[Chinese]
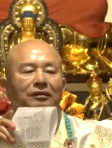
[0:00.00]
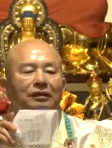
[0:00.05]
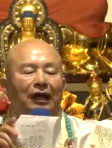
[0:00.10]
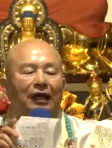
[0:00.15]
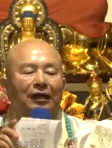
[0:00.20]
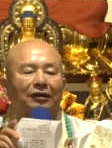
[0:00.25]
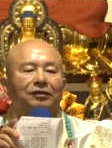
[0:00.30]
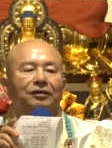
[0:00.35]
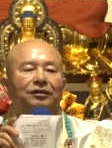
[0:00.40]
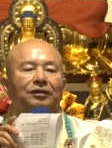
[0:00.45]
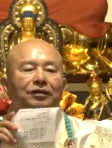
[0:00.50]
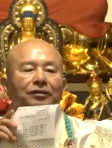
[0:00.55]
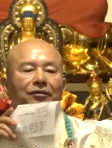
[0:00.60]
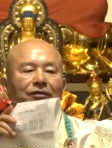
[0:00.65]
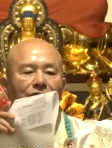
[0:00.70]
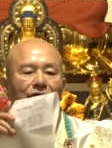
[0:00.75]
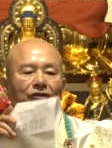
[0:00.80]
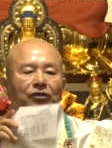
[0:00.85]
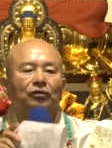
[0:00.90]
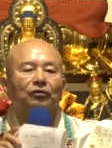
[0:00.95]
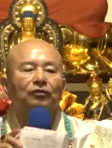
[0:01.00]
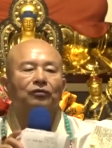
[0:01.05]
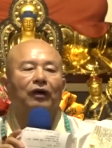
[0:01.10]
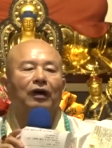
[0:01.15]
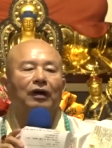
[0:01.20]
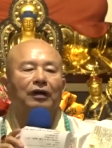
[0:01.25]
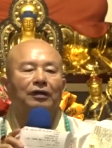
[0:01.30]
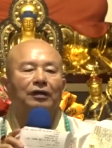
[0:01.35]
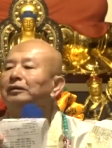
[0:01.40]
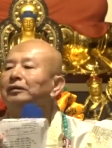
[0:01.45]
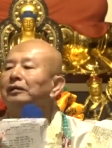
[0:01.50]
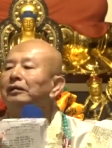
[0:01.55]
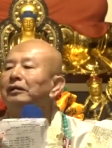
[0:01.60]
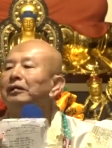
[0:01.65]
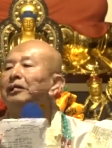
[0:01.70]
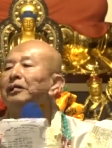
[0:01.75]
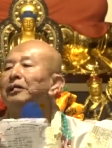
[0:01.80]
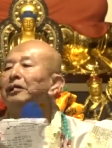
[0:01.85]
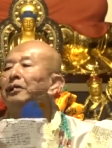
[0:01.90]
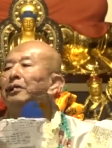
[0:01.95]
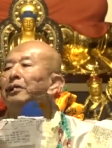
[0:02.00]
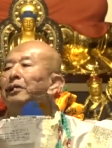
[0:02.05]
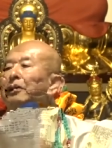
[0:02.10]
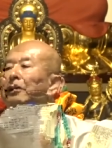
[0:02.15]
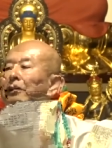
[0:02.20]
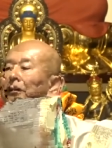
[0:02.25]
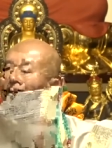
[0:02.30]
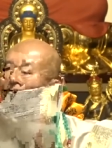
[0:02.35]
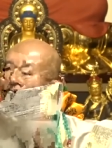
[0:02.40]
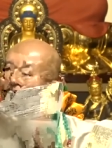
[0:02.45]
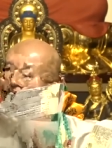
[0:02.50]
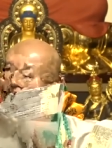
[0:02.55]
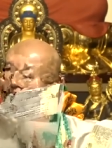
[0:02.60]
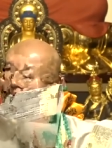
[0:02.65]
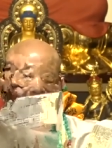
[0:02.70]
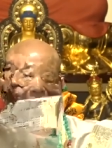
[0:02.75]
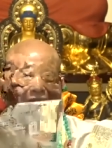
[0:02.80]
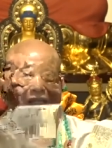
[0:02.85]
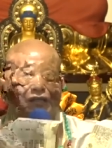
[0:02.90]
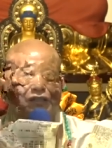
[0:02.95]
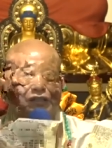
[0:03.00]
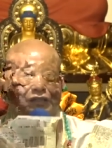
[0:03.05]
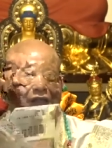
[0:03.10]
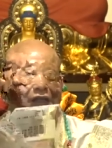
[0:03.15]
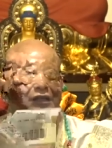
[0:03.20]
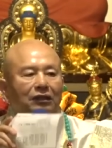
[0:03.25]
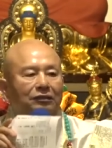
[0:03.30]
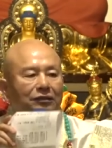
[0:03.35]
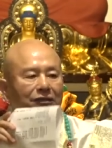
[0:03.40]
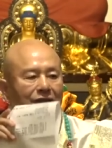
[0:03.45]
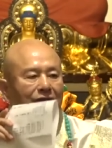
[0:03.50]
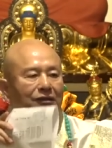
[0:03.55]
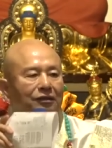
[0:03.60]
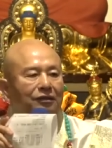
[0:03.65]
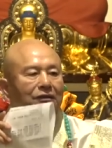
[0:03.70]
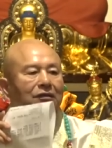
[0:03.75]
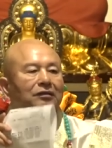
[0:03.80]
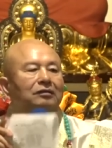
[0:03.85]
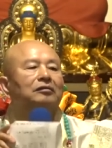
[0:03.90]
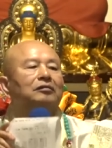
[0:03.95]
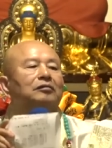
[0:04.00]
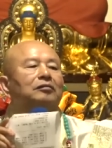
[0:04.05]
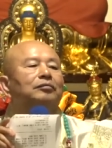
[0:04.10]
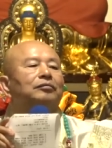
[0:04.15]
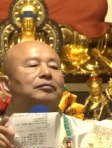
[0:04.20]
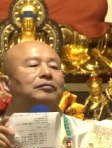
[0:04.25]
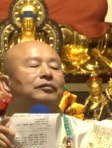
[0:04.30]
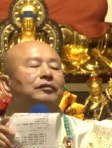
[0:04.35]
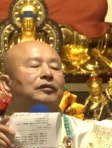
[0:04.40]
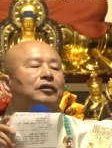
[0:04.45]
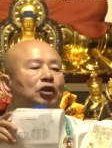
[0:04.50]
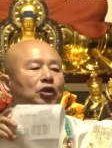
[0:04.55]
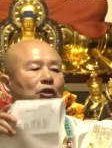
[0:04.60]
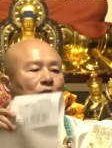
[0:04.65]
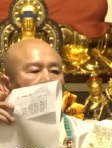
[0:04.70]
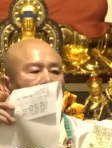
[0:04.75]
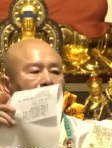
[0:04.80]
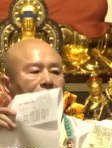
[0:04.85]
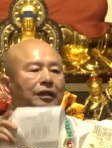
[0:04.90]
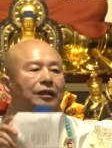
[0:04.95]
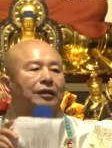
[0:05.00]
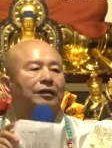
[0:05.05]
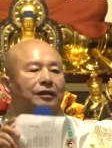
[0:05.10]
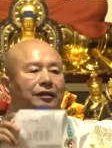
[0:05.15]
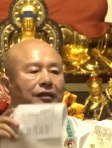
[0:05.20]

谈成修法的时候，再加上这个，就等